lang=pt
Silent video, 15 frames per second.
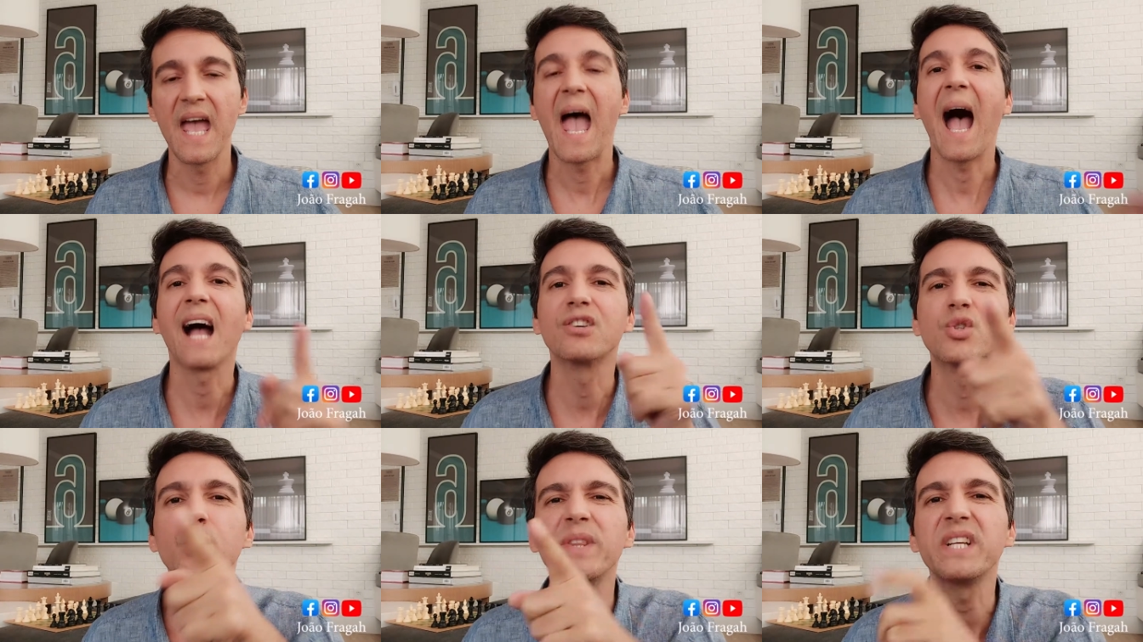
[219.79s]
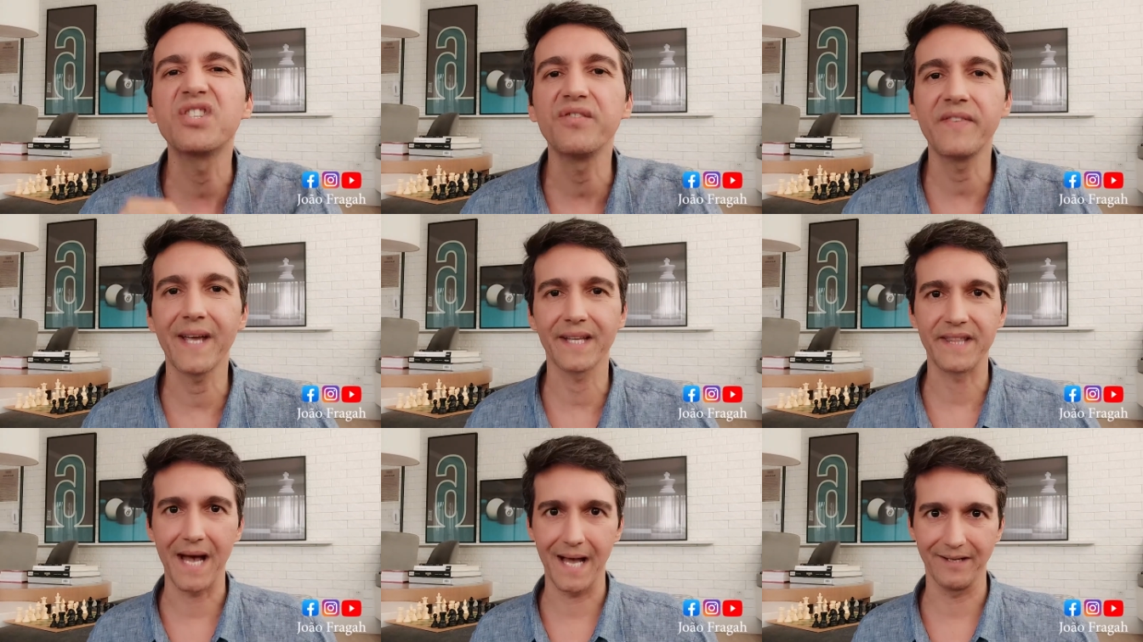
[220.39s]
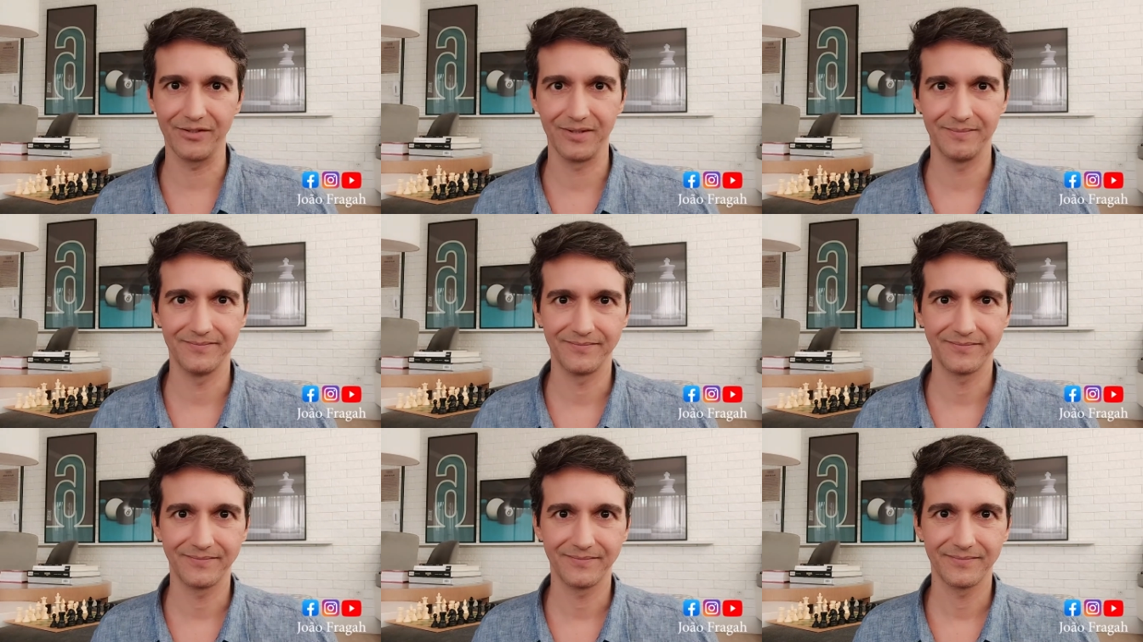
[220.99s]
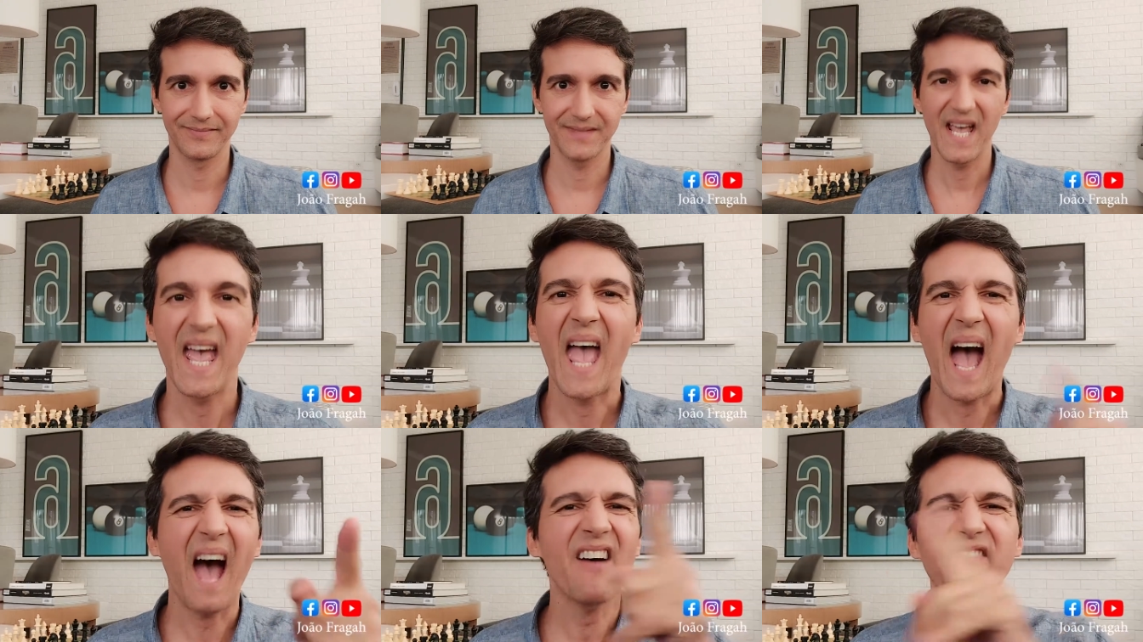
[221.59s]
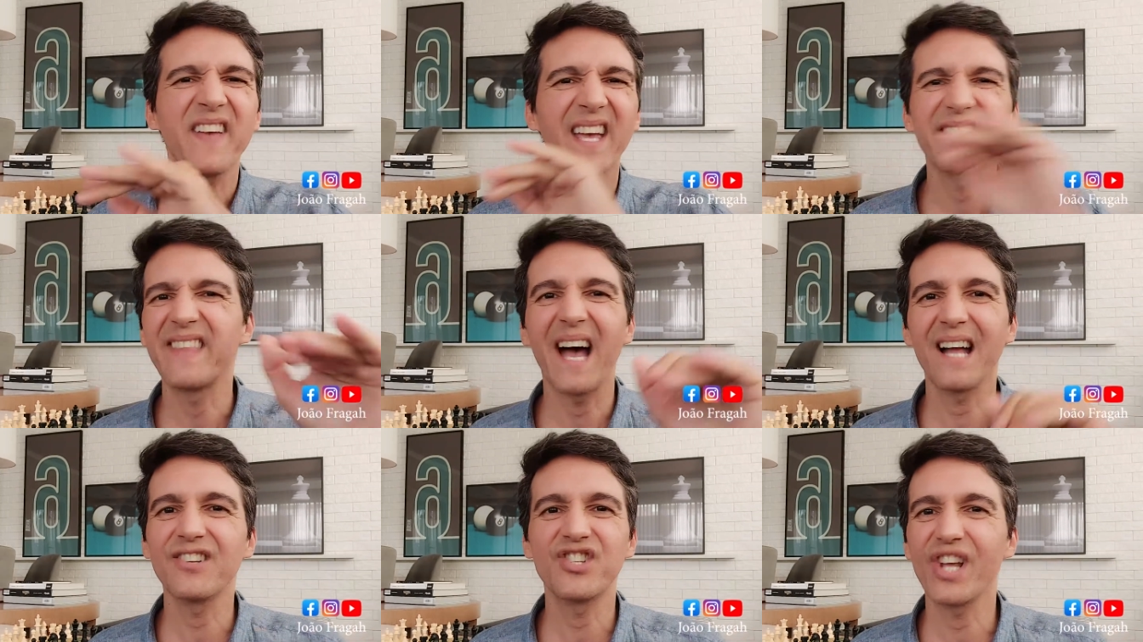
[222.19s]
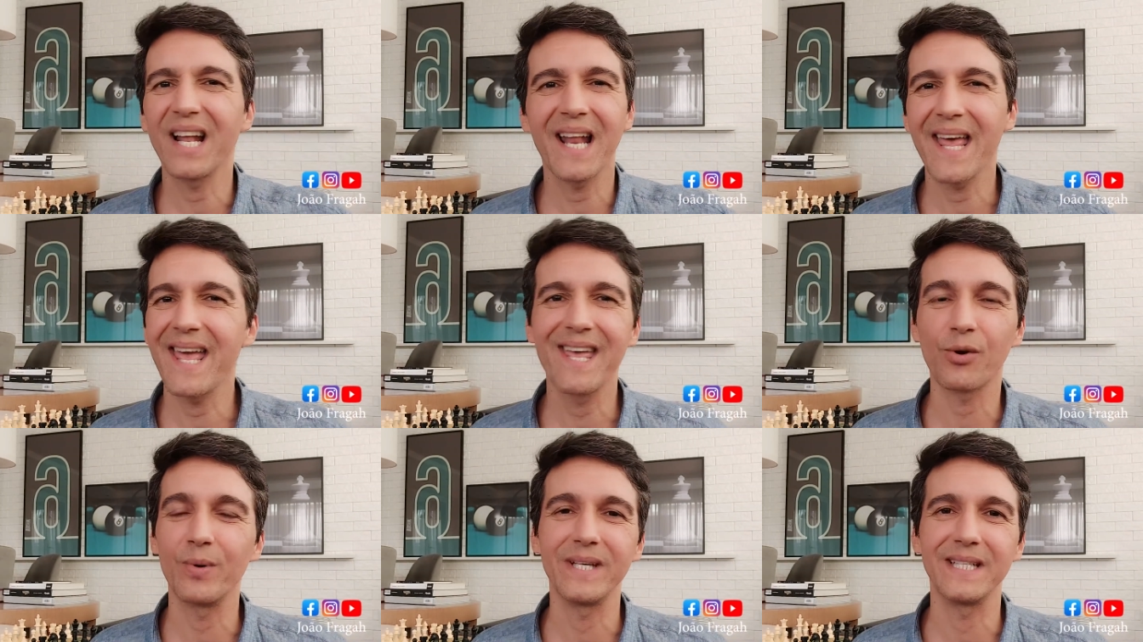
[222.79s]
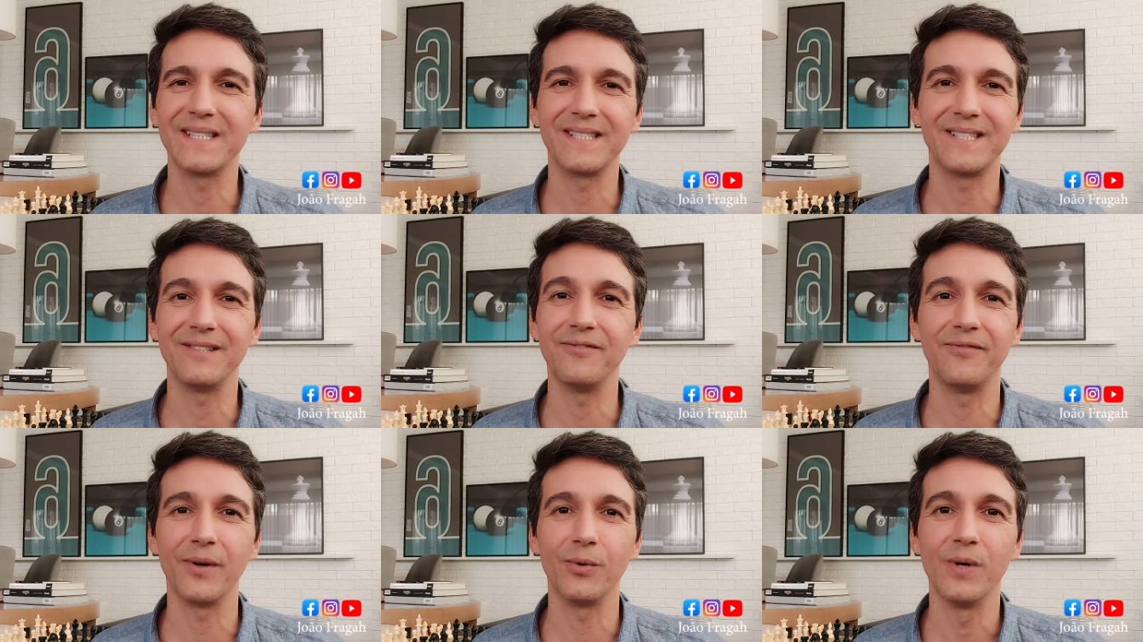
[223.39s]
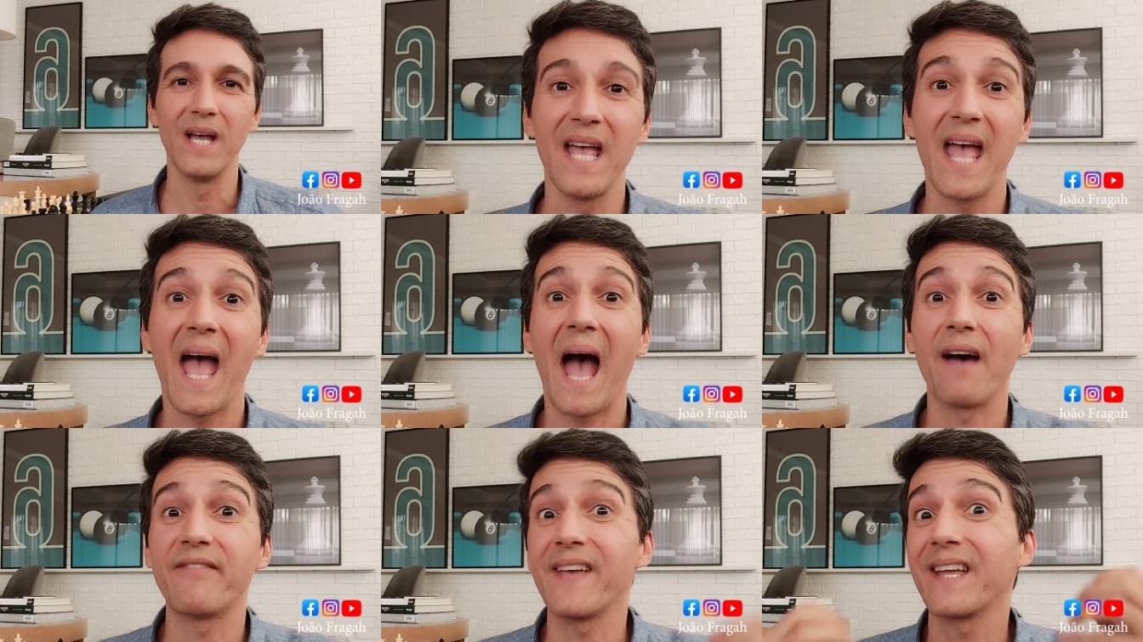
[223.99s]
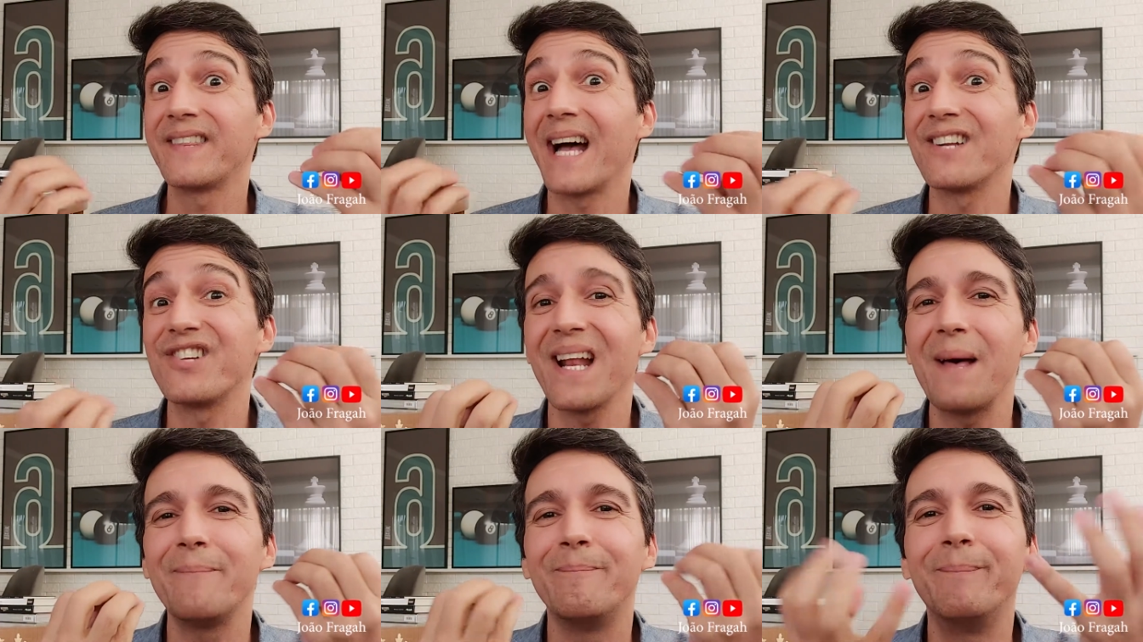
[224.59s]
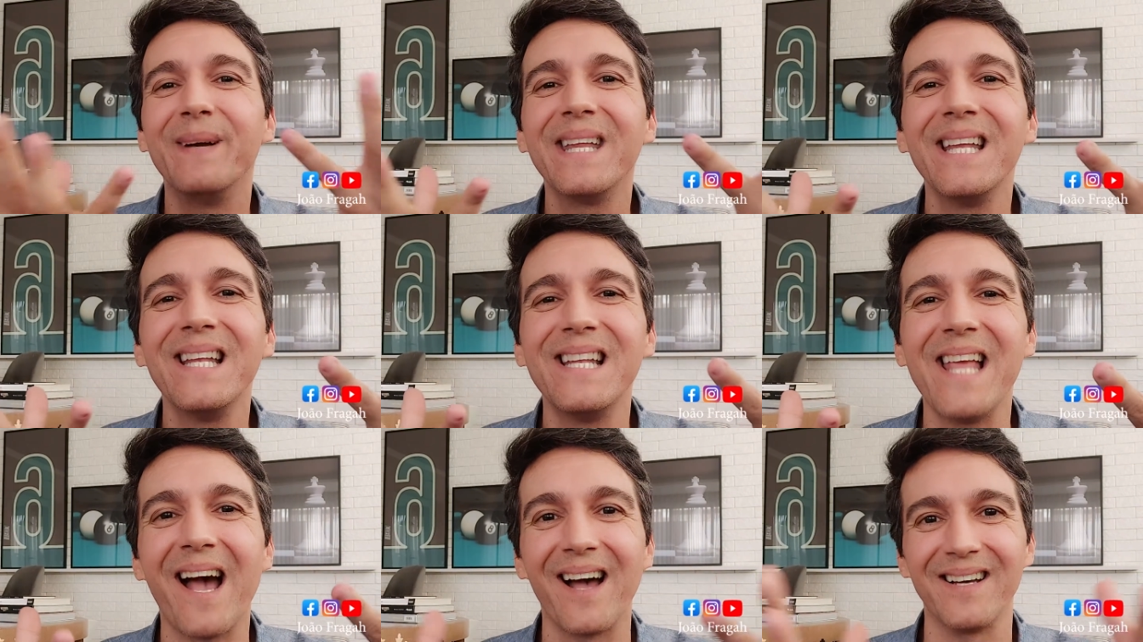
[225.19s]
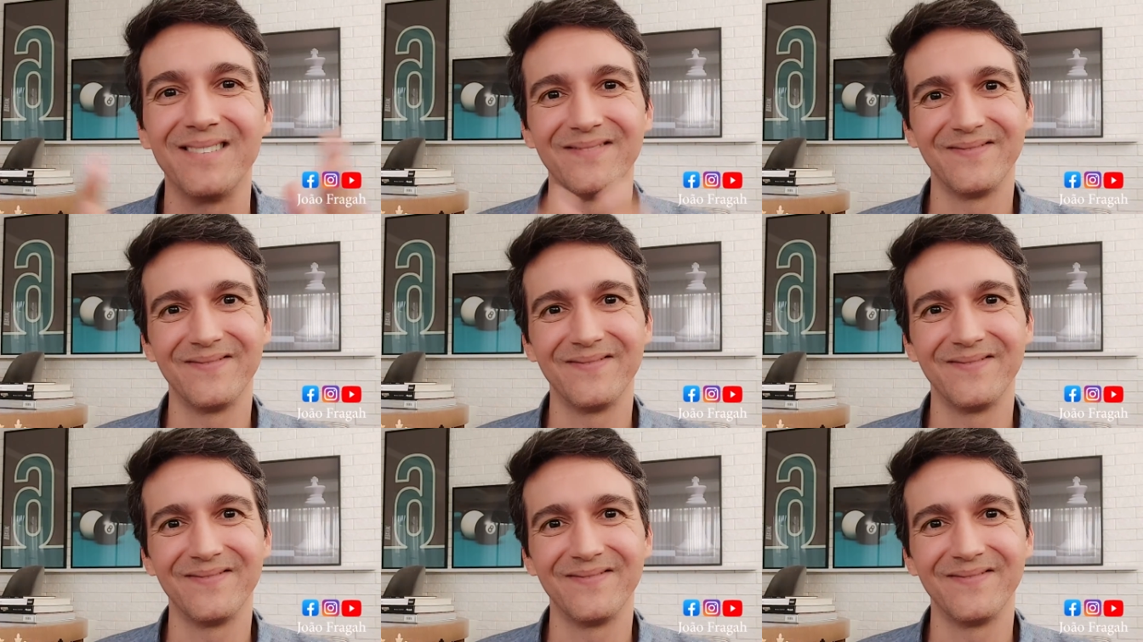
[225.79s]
Ajuda de verdade. A verdade ela é reconhecível. A verdade ela brilha.